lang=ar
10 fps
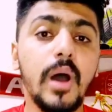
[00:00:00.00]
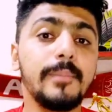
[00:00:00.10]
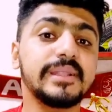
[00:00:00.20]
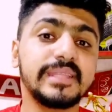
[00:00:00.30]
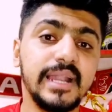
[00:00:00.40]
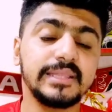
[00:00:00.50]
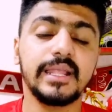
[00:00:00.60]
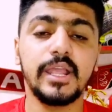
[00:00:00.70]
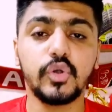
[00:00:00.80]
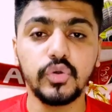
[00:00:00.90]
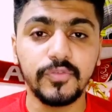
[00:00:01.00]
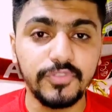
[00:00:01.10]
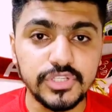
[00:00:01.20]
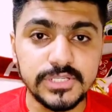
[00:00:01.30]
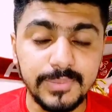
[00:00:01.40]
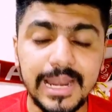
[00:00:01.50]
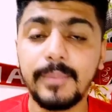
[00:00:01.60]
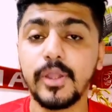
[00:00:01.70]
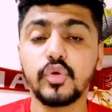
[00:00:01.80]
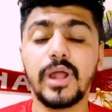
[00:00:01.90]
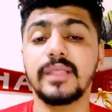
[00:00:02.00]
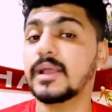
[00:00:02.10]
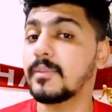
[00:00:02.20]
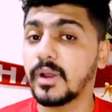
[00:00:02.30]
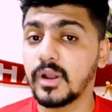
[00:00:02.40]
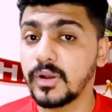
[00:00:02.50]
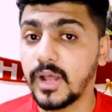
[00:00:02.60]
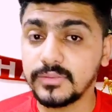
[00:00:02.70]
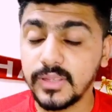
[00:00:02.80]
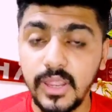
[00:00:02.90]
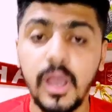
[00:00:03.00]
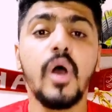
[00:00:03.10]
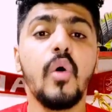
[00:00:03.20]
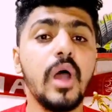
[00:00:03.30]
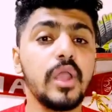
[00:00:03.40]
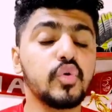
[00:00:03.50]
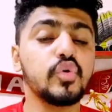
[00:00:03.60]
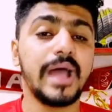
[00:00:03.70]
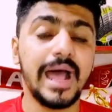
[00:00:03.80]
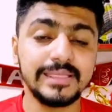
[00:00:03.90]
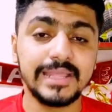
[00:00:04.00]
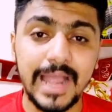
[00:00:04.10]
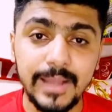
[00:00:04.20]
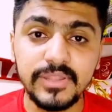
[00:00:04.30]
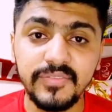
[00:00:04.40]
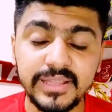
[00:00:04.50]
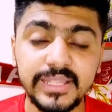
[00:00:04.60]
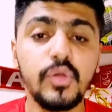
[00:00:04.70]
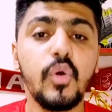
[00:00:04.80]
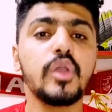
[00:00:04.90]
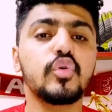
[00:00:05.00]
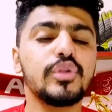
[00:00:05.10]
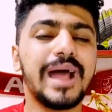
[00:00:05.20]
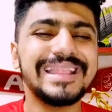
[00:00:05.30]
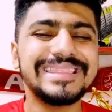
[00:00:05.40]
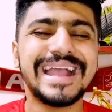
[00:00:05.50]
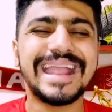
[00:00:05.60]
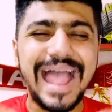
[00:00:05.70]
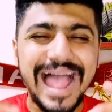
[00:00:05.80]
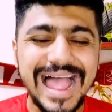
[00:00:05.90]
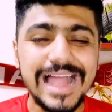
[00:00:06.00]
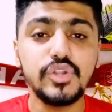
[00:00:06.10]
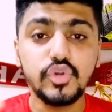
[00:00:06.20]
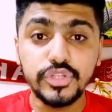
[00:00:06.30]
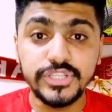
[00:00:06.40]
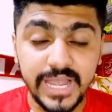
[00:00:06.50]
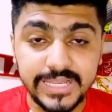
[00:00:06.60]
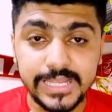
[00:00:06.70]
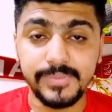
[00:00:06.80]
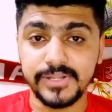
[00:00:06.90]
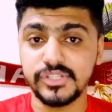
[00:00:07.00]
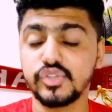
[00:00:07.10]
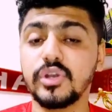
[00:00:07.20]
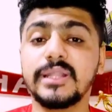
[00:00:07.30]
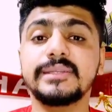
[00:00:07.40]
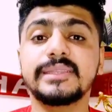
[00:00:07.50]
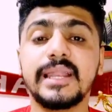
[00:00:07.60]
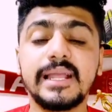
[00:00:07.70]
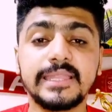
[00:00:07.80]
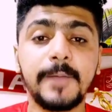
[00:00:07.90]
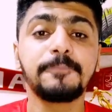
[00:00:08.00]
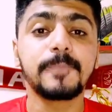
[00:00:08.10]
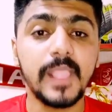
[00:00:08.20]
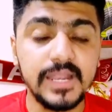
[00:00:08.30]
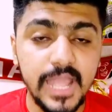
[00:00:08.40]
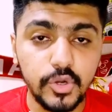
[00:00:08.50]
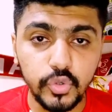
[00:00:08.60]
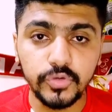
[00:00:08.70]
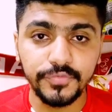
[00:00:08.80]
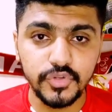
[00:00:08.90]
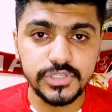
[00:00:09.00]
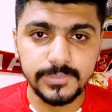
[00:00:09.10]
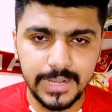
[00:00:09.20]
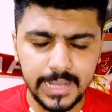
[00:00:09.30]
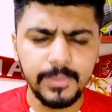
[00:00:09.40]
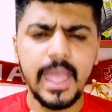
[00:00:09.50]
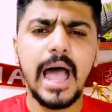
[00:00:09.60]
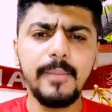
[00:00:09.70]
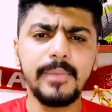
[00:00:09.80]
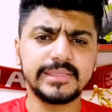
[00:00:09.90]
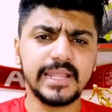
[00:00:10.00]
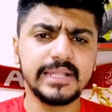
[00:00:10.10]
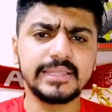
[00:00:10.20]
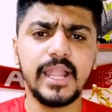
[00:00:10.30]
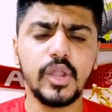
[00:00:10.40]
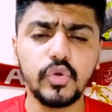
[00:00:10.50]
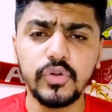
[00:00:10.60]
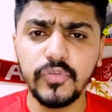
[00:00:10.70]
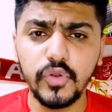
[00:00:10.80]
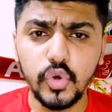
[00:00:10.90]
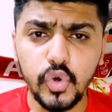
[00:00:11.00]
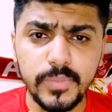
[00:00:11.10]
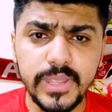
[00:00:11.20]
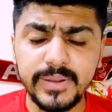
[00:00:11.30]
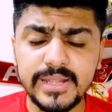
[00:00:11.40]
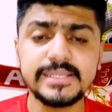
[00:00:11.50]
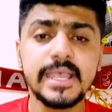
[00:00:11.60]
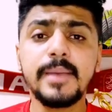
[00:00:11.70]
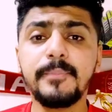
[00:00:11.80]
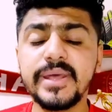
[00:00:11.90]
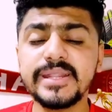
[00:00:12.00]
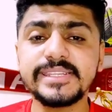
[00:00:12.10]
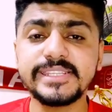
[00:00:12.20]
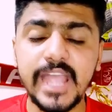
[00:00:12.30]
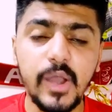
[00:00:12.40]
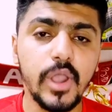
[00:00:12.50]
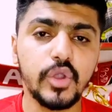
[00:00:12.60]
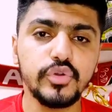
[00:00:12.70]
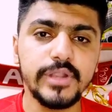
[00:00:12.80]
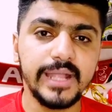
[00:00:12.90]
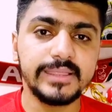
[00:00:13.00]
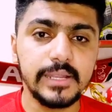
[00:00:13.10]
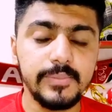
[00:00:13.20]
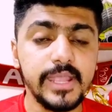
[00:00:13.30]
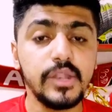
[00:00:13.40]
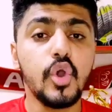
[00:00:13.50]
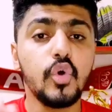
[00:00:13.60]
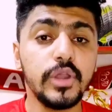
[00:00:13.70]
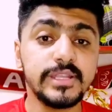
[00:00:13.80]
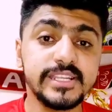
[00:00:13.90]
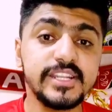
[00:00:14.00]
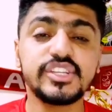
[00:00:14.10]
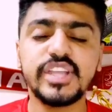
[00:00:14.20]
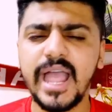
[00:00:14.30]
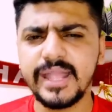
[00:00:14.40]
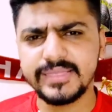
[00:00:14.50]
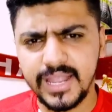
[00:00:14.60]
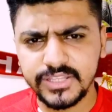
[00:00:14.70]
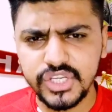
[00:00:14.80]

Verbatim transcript: واما الثلاثه اللي هيكونوا في نص الملعب هيكون عندك مروان عطيه وهيكون عندك حمدي فتحي وهيكون عندك اليو جانج يا برنس دولت الثلاثه اللي هيكونوا في نص الملعب اما الثلاثه اللي هيكونوا في الهجوم يا برنس بيرسي تاو هيكون ناحيه اليمين وحسين الشحات ناحيه